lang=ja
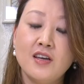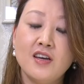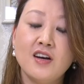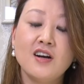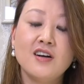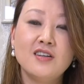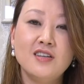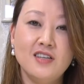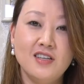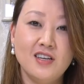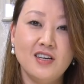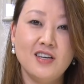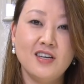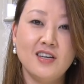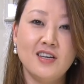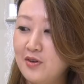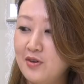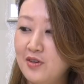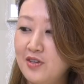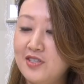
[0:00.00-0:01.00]
やはり
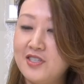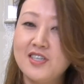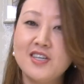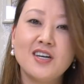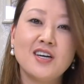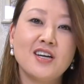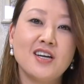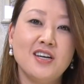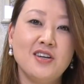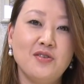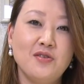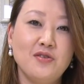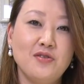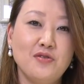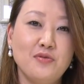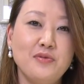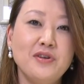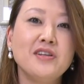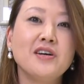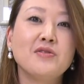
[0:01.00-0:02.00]
ね一からいろい
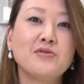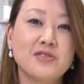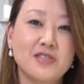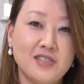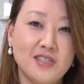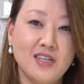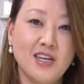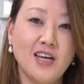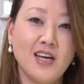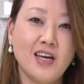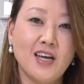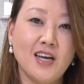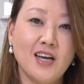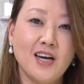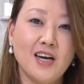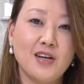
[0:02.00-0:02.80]
ろ見直して